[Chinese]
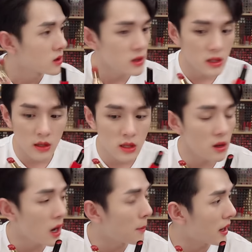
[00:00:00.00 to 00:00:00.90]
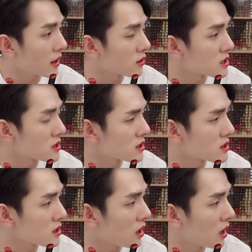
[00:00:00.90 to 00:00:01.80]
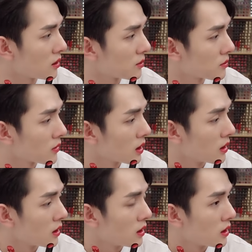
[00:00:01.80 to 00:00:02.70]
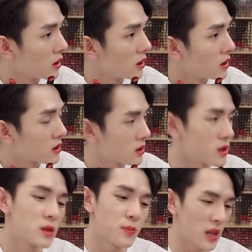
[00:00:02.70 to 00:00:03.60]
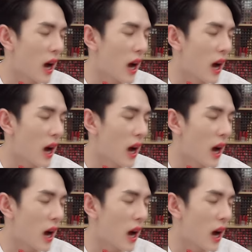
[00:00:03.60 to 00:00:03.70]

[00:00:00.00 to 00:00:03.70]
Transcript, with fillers: 这是新色啊，八零号色新色啊，出了一年了，但是比